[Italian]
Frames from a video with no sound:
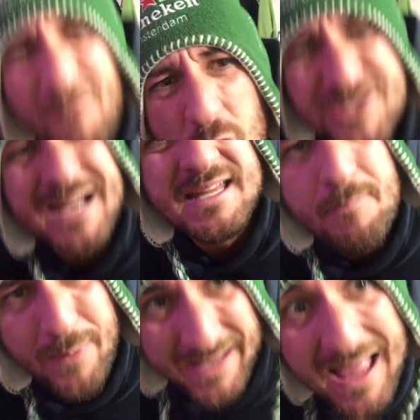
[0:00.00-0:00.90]
voglia di
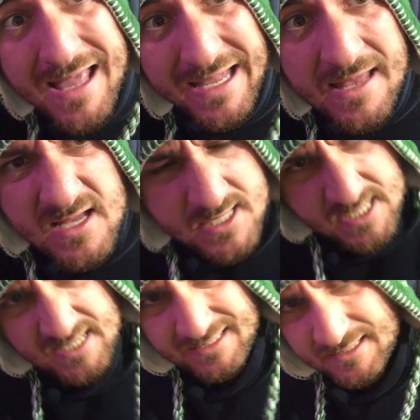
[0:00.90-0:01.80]
imparare,
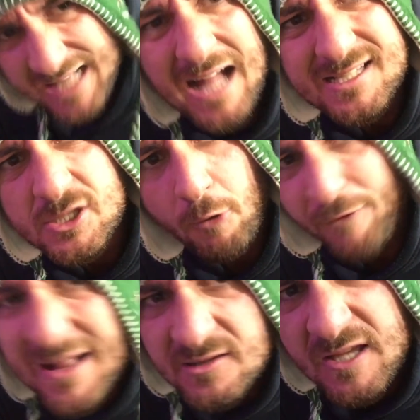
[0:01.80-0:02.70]
cazzo,
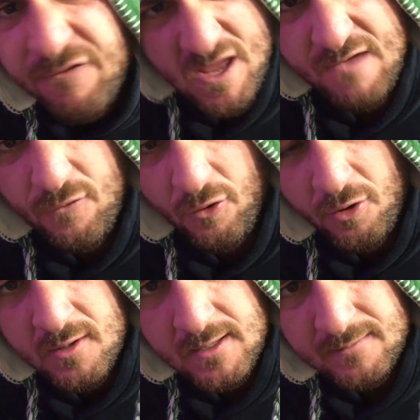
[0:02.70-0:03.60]
fatti
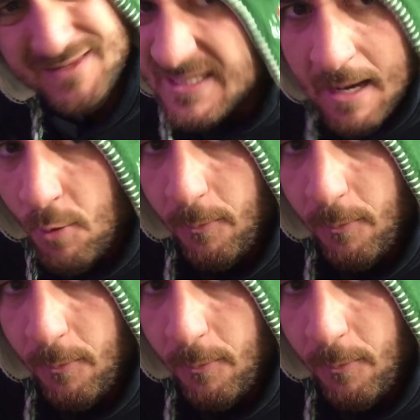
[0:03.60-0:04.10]
vivo! Ne siamo